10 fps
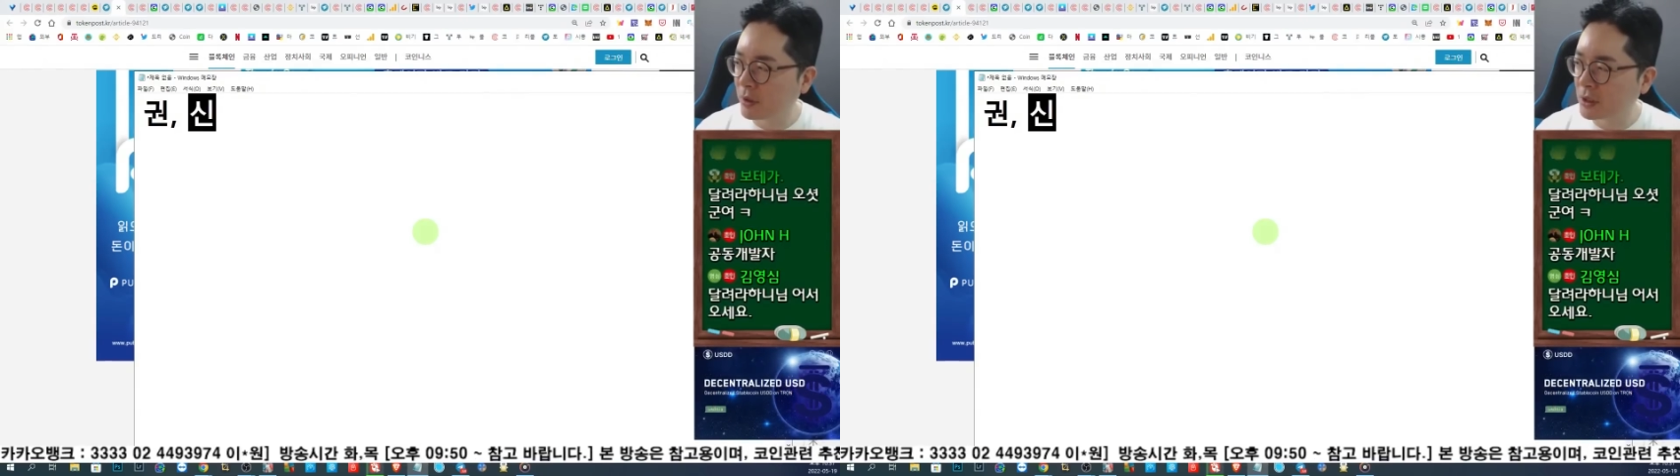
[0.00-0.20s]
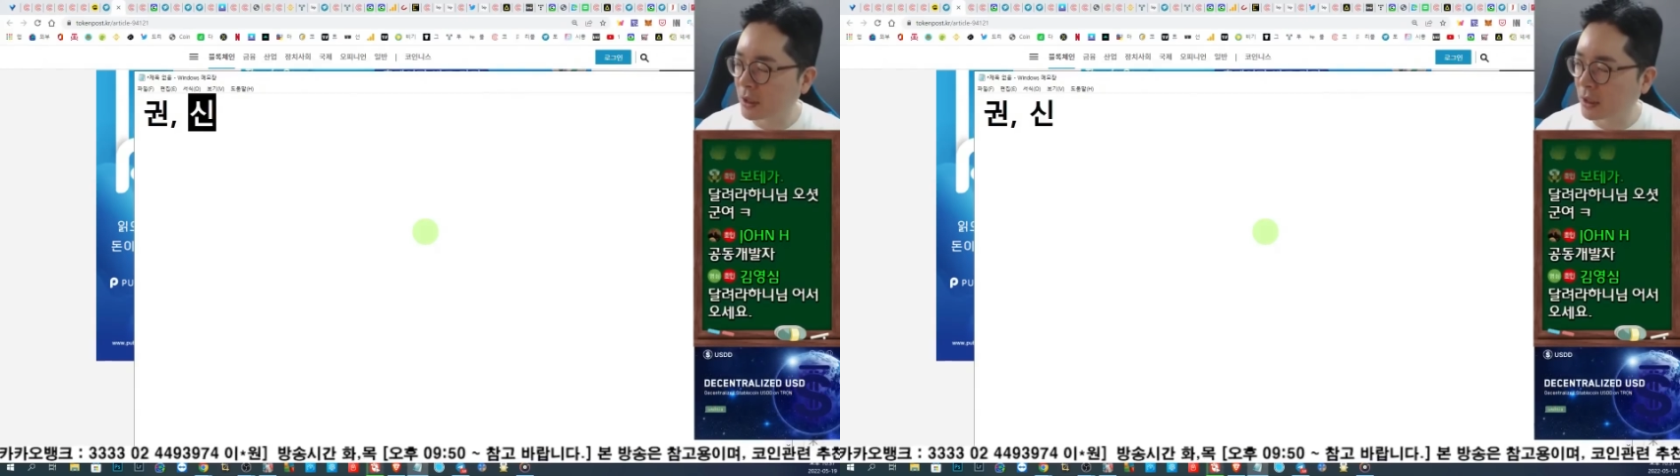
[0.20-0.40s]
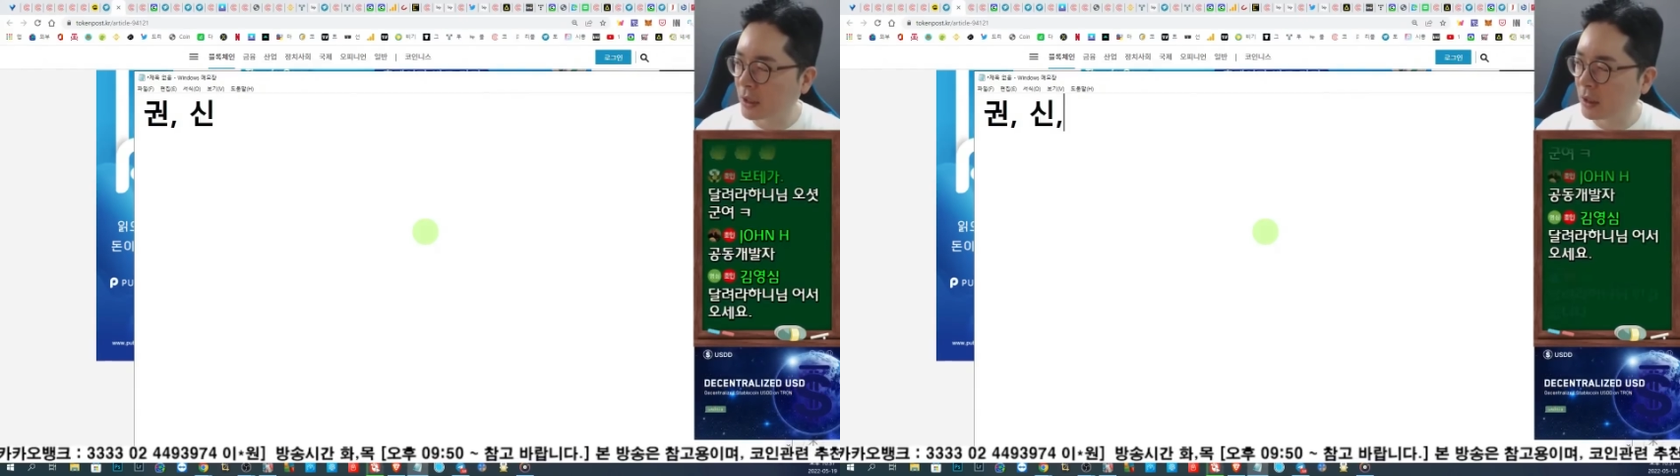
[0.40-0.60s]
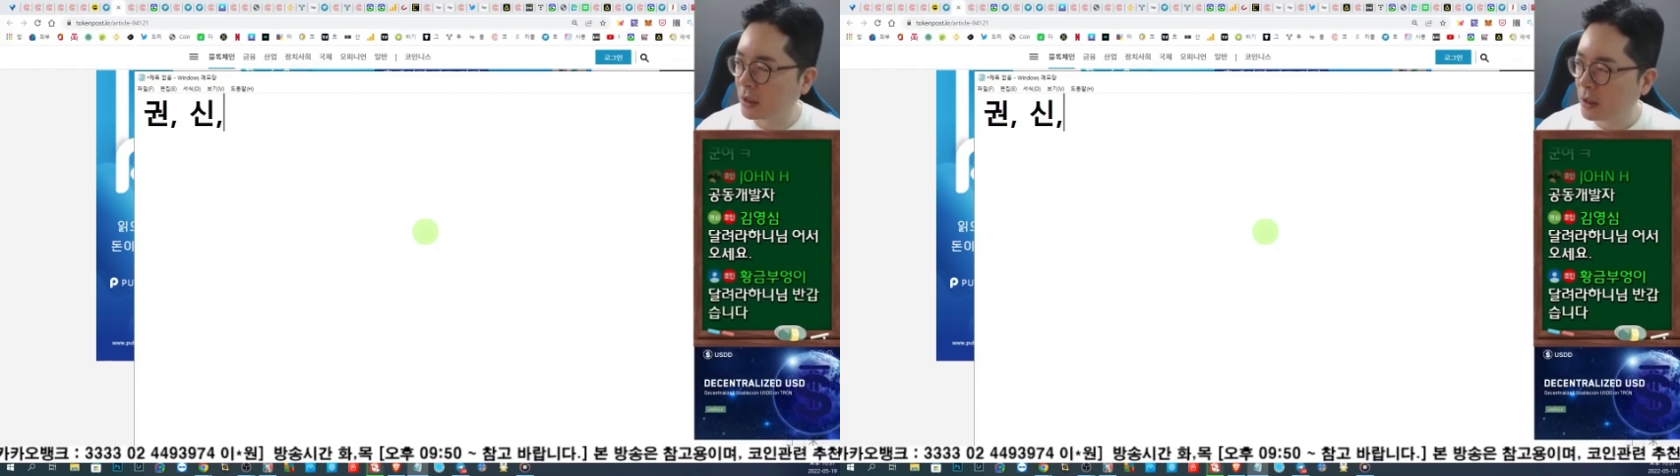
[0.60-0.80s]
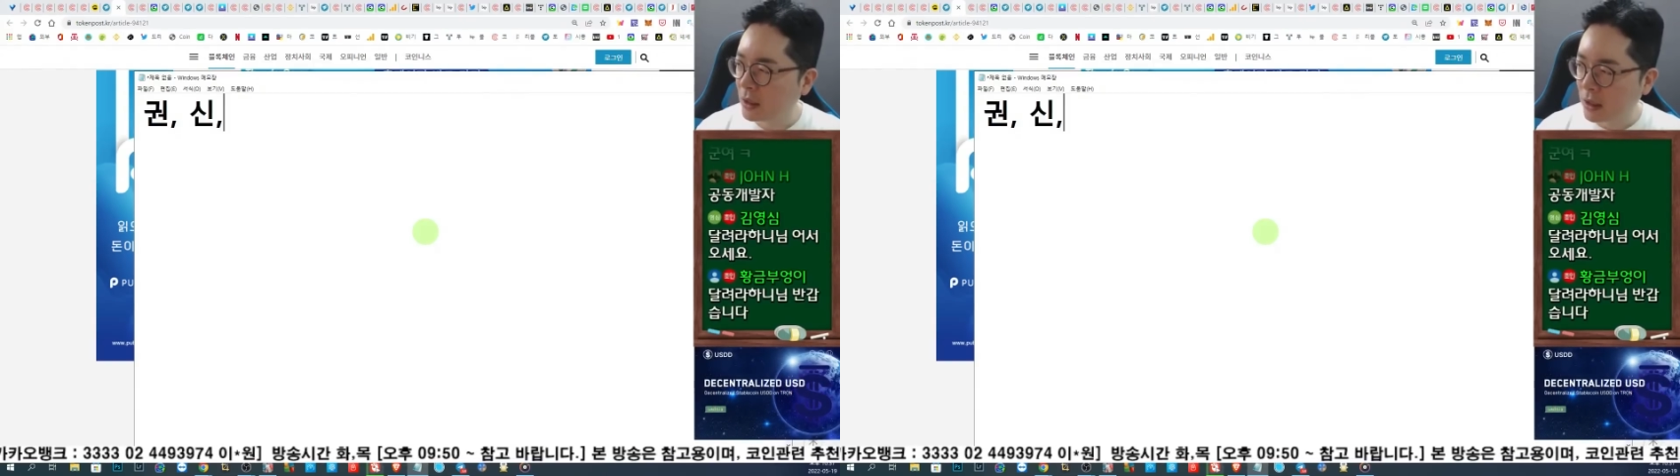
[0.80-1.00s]
있잖아
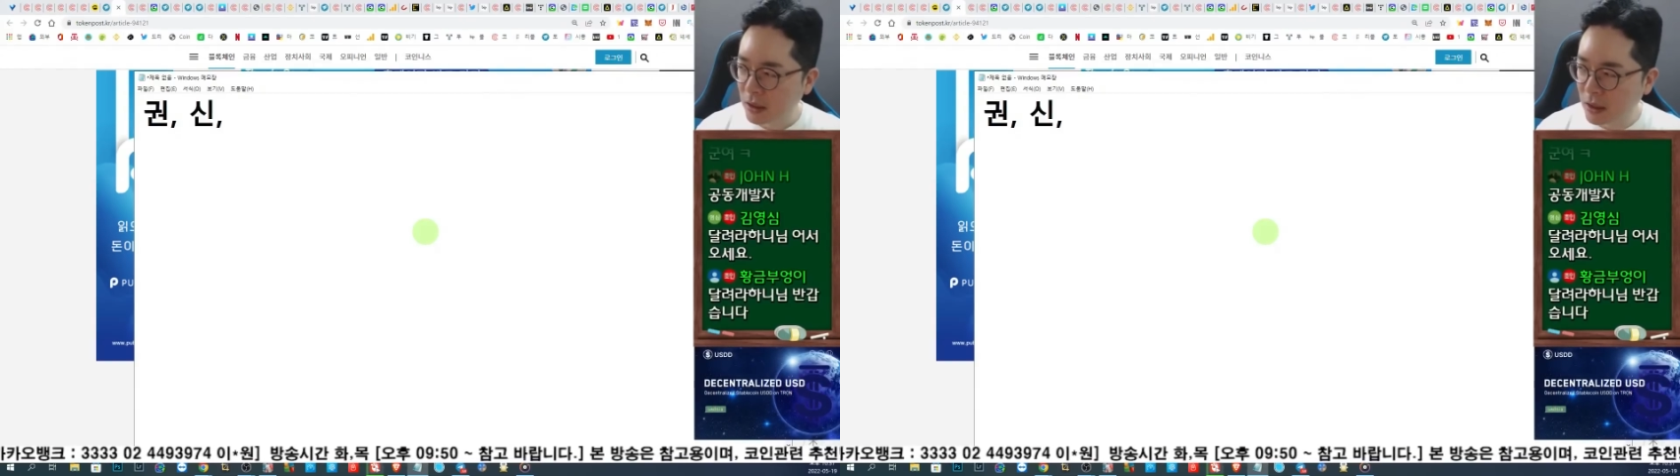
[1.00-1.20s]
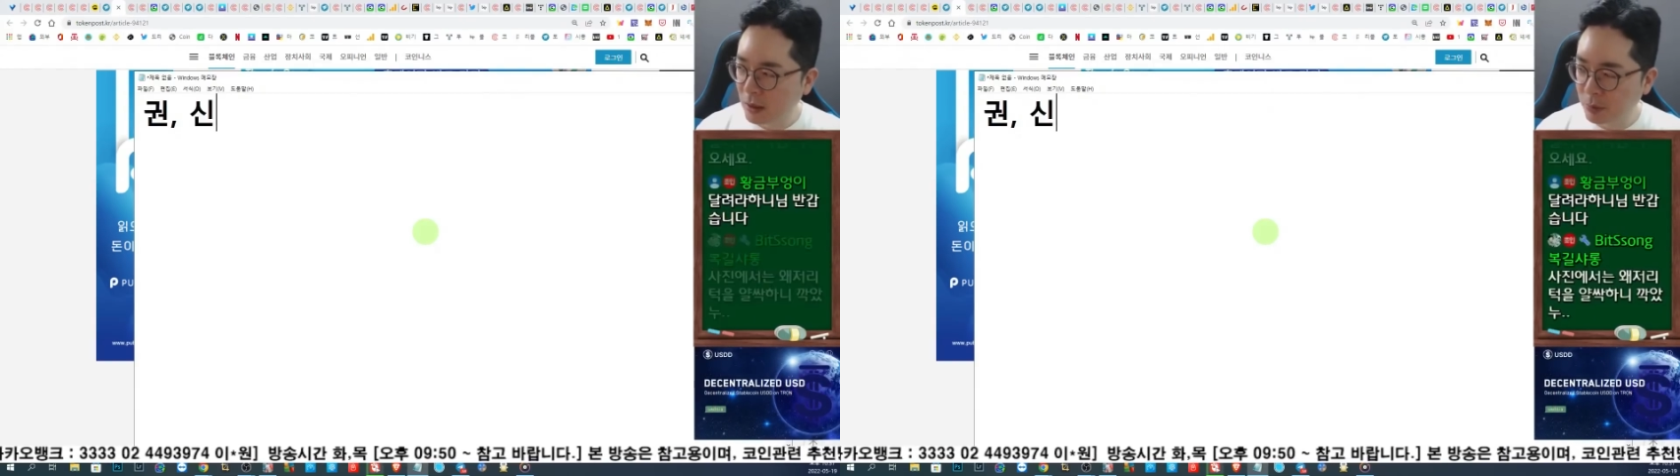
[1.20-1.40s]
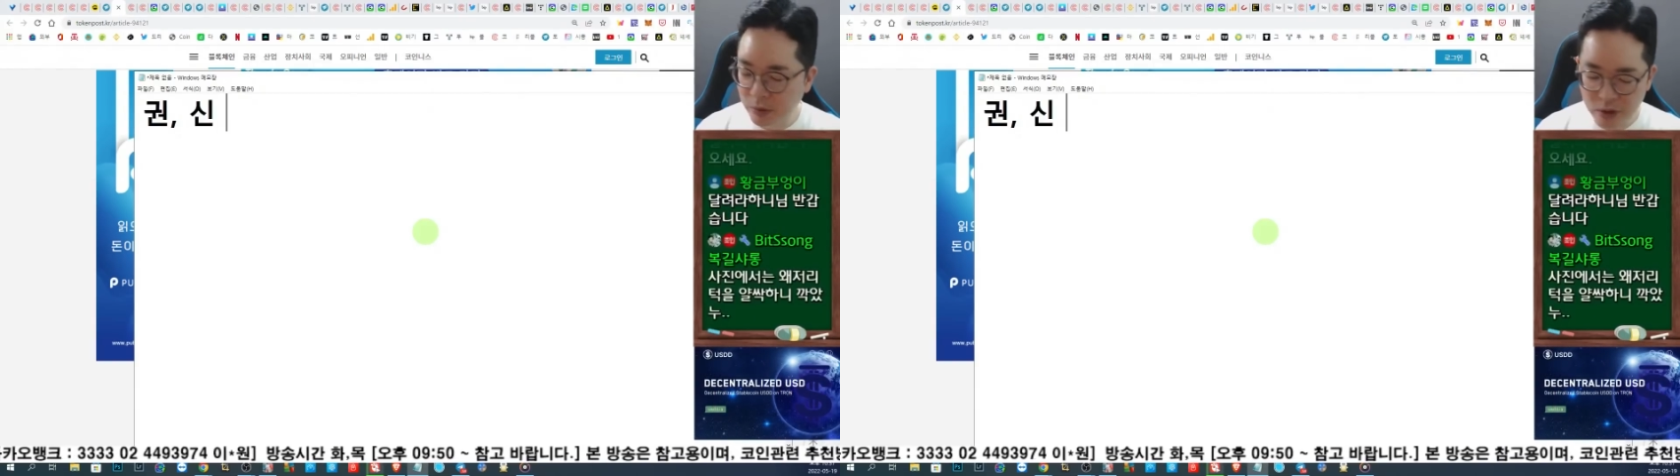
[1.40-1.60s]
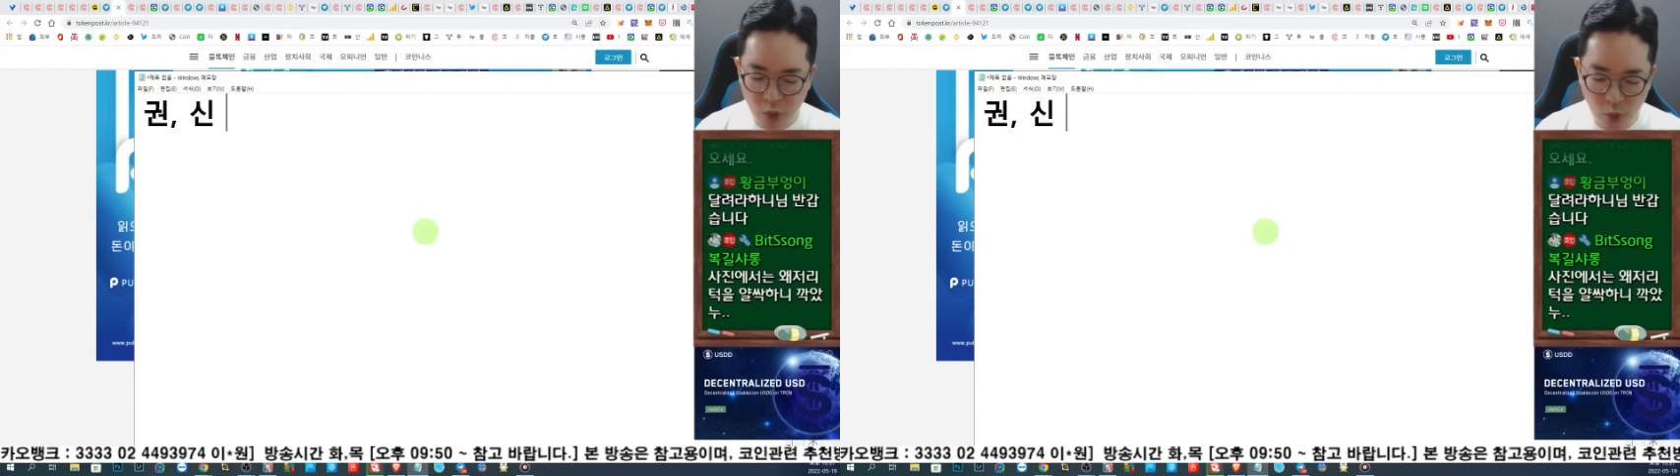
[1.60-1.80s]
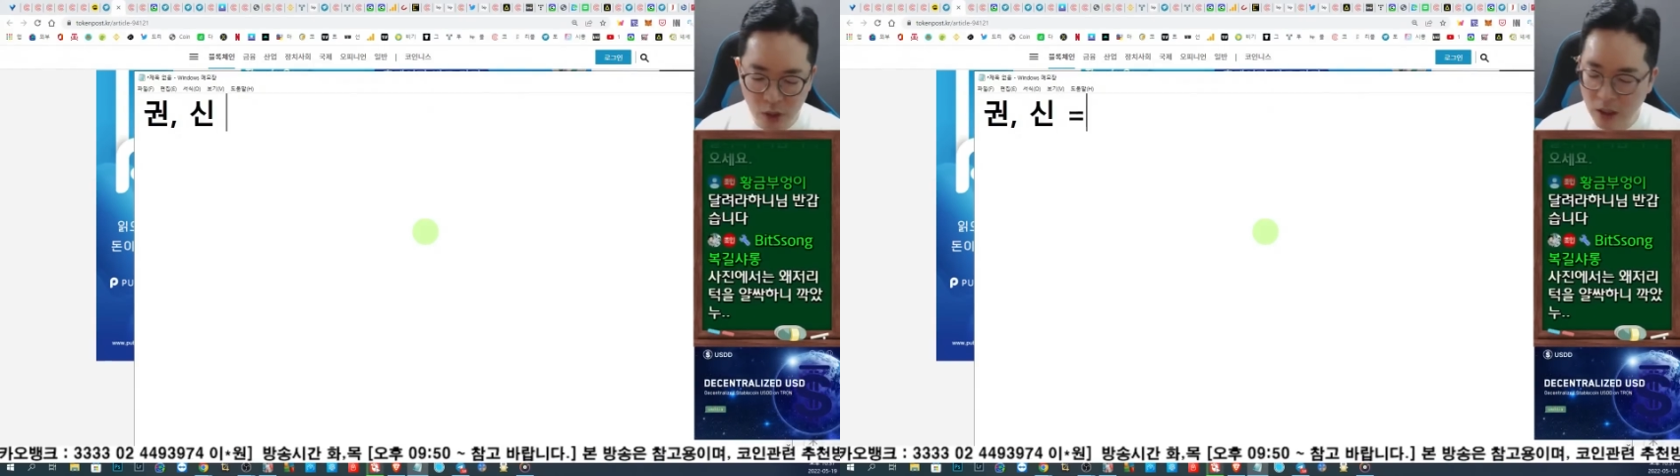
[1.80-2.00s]
이분
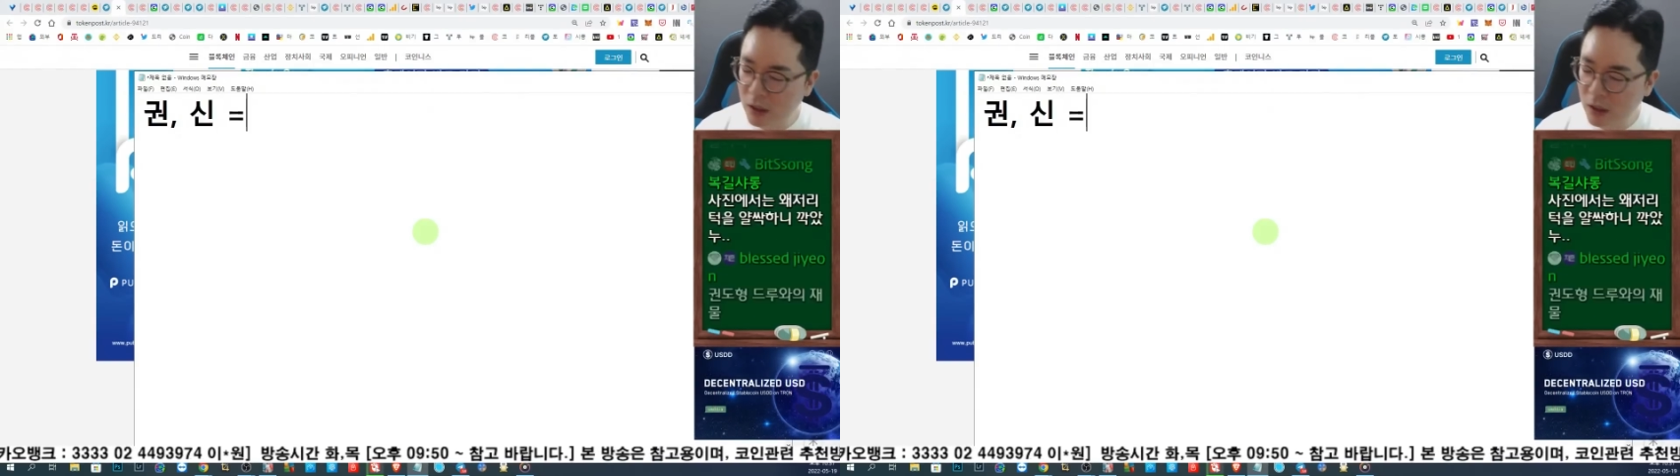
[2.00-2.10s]
총